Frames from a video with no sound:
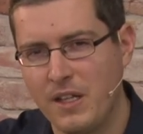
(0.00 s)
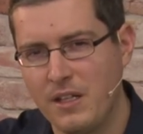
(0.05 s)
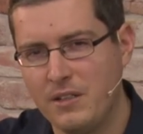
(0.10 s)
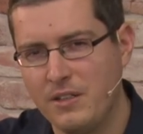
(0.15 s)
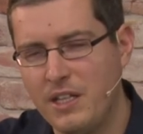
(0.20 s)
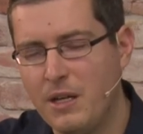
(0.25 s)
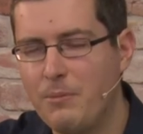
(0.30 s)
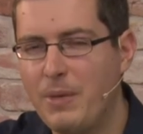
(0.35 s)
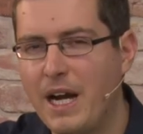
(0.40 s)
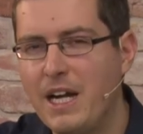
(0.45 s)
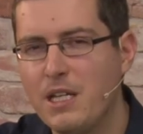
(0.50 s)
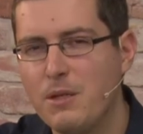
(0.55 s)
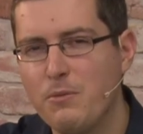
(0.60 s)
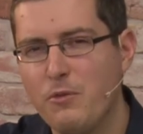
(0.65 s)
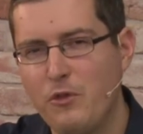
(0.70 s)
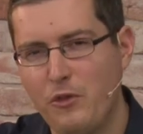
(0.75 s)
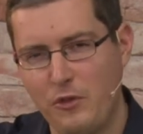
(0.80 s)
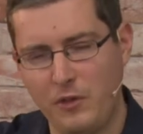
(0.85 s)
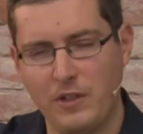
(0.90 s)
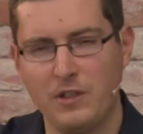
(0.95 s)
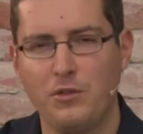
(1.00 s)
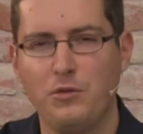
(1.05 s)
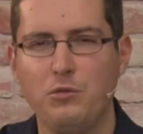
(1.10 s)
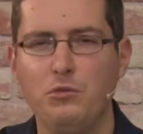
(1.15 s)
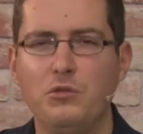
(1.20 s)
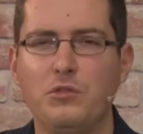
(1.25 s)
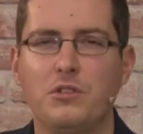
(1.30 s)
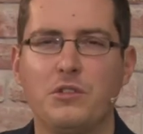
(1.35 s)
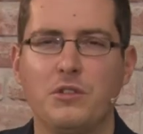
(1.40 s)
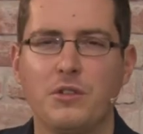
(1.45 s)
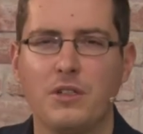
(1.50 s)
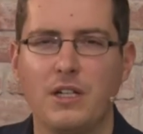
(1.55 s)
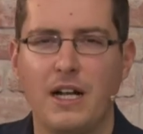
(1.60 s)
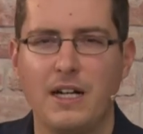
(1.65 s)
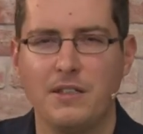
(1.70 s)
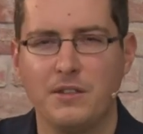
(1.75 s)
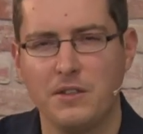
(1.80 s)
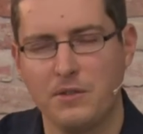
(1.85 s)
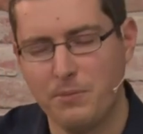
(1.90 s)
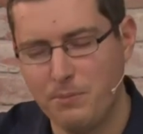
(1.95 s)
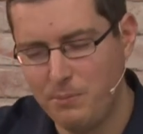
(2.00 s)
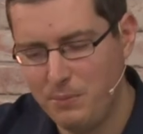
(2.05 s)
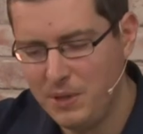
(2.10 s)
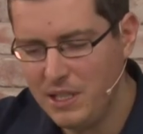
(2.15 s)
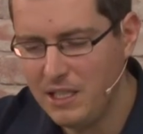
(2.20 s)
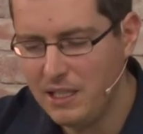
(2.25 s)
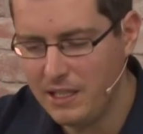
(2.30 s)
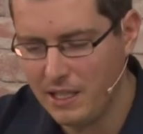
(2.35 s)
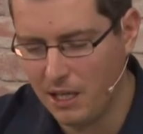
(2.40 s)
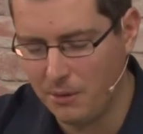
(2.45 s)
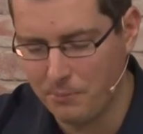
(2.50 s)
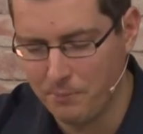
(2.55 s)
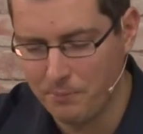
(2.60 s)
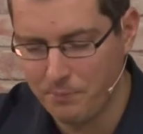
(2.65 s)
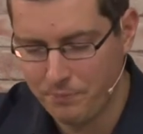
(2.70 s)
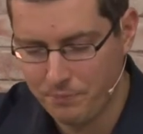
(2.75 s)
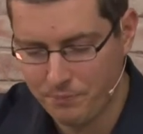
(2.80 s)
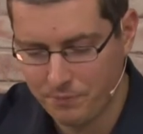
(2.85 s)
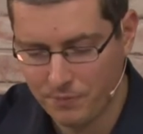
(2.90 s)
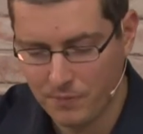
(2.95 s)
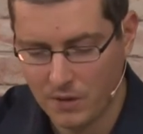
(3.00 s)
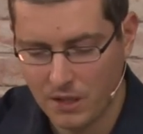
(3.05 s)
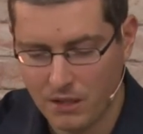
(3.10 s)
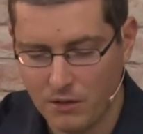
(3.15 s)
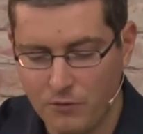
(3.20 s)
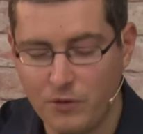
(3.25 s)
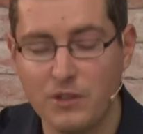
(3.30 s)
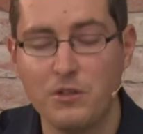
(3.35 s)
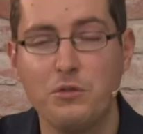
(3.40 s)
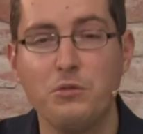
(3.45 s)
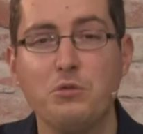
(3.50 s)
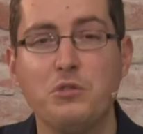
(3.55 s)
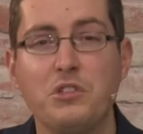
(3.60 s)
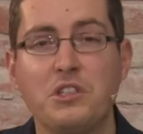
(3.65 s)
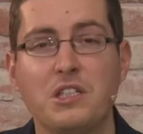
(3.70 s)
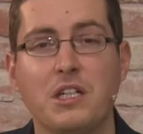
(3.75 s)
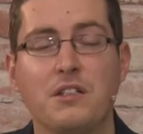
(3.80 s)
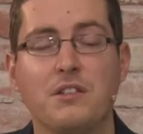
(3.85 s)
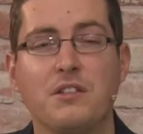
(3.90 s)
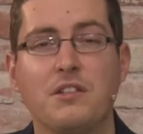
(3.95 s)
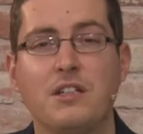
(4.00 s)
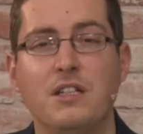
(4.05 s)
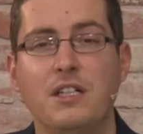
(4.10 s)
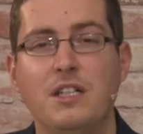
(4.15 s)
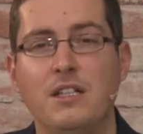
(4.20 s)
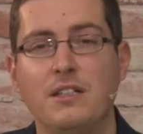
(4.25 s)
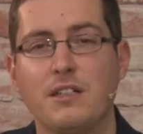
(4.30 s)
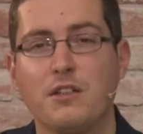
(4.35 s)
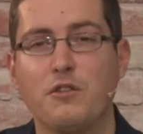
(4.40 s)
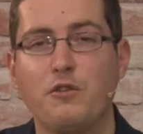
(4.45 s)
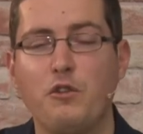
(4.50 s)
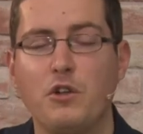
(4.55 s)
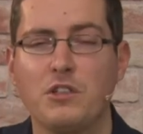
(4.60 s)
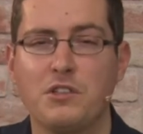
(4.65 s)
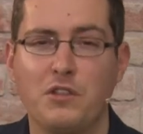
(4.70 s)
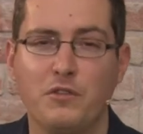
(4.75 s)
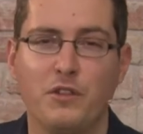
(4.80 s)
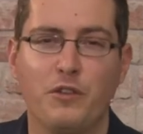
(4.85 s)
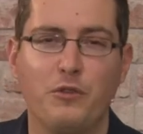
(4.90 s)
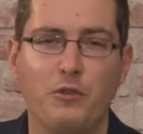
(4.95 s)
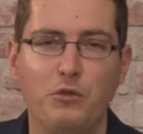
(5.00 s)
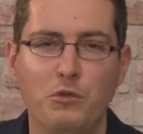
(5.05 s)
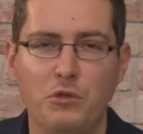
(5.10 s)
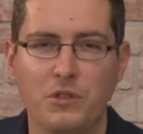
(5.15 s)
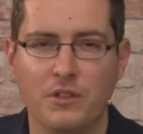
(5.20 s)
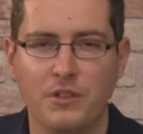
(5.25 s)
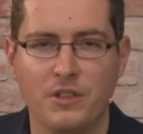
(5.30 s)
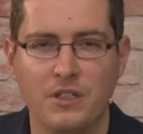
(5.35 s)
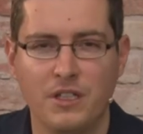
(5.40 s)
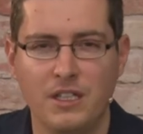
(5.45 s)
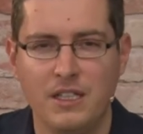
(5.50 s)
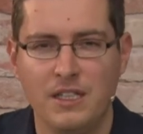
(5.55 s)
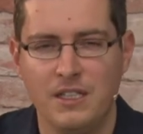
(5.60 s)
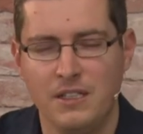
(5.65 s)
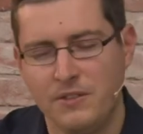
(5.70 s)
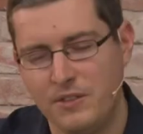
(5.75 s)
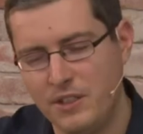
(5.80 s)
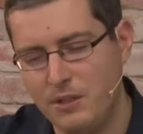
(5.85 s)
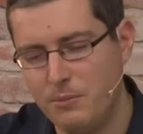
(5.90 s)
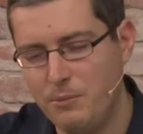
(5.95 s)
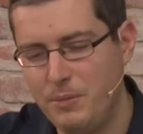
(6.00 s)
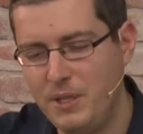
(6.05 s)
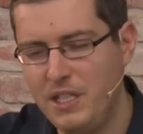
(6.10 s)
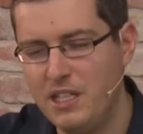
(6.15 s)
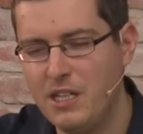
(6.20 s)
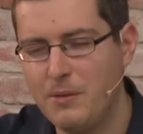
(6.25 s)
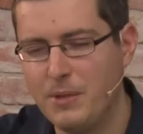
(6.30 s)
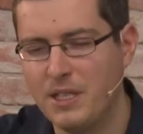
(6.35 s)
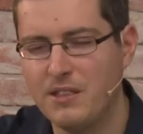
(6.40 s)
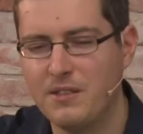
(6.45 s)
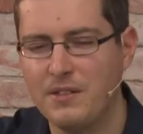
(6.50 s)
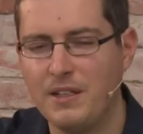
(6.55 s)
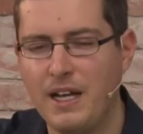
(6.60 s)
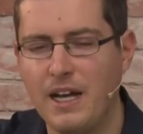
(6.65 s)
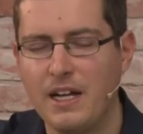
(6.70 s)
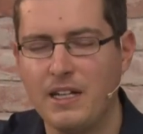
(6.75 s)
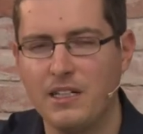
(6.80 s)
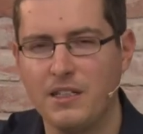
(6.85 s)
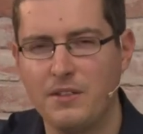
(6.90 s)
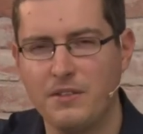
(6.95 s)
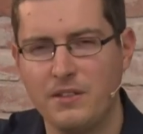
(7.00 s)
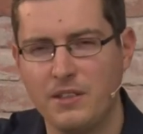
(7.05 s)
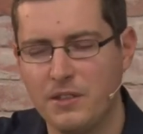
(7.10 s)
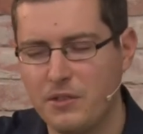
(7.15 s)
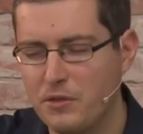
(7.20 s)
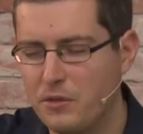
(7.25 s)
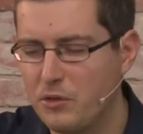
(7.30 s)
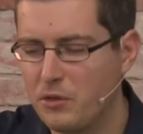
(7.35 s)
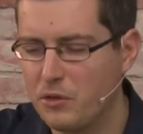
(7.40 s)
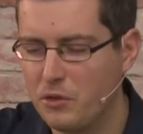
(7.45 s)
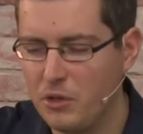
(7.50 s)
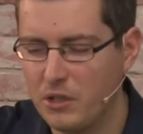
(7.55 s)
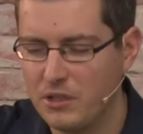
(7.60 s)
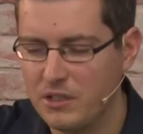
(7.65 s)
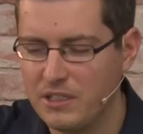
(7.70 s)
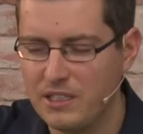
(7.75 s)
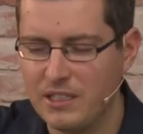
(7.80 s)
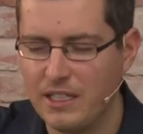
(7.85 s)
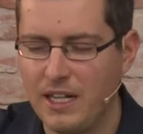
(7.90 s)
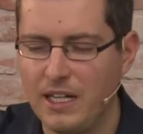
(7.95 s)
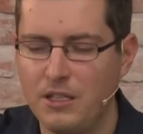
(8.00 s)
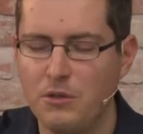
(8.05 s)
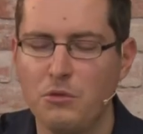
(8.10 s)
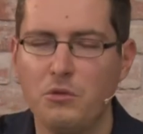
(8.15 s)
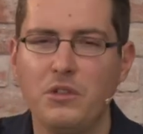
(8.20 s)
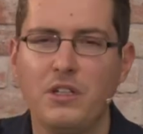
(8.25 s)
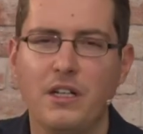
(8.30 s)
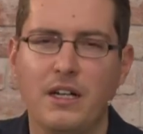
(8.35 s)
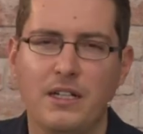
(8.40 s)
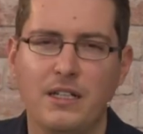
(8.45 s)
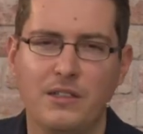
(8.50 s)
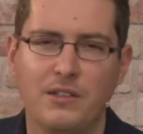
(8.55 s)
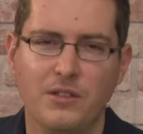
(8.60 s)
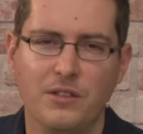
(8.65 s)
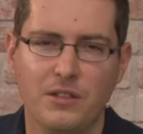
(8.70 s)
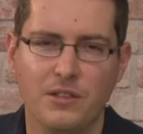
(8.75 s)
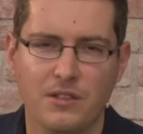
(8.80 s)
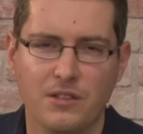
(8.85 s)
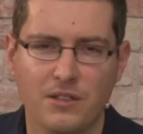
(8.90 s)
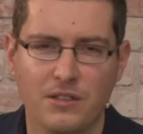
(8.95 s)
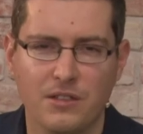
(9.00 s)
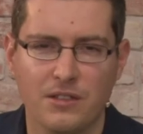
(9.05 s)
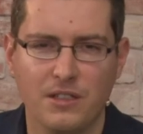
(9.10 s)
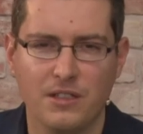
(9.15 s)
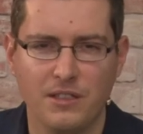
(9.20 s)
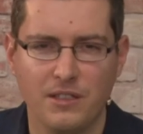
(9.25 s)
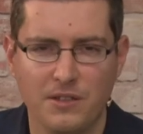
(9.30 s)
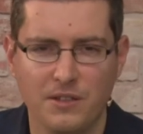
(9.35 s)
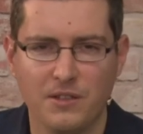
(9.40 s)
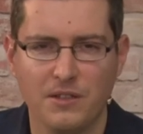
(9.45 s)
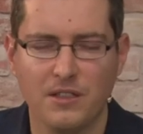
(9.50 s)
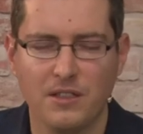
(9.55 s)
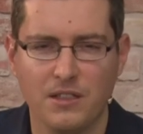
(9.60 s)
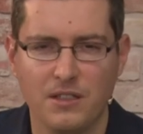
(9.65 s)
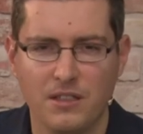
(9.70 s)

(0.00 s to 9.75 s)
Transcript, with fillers: der bei dem Versuch, als Biliam versucht hat, das Volk zu verfluchen. Den Bileam hat sagen lassen, dass Gott kein Unheil sieht in Israel.